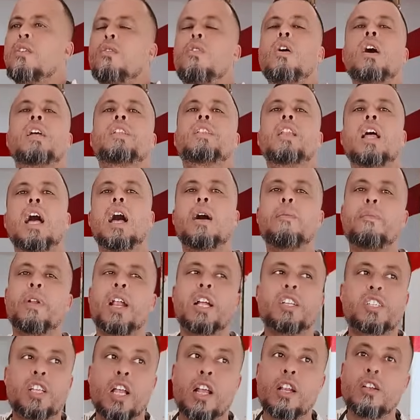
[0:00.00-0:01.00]
وهذا العام
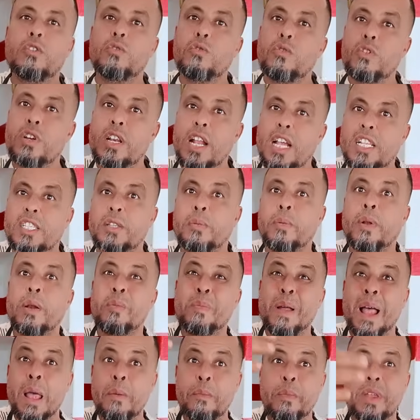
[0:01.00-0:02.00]
راه شارينو الناس ب
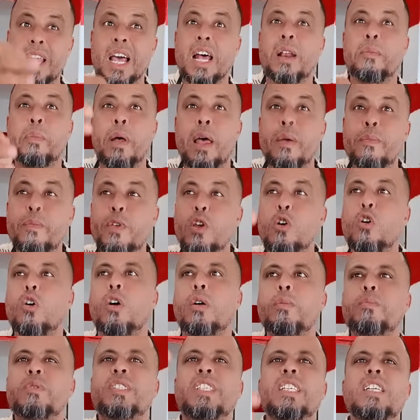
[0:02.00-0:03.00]
400
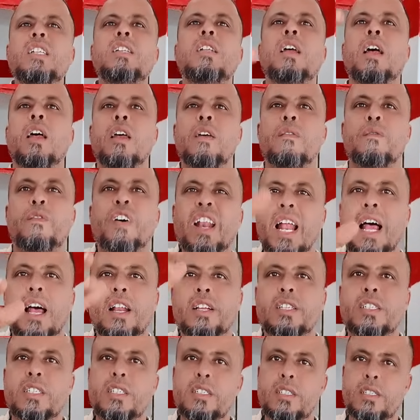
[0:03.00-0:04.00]
450 في
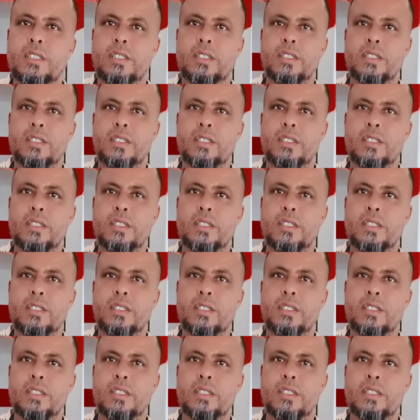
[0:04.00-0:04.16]
العرش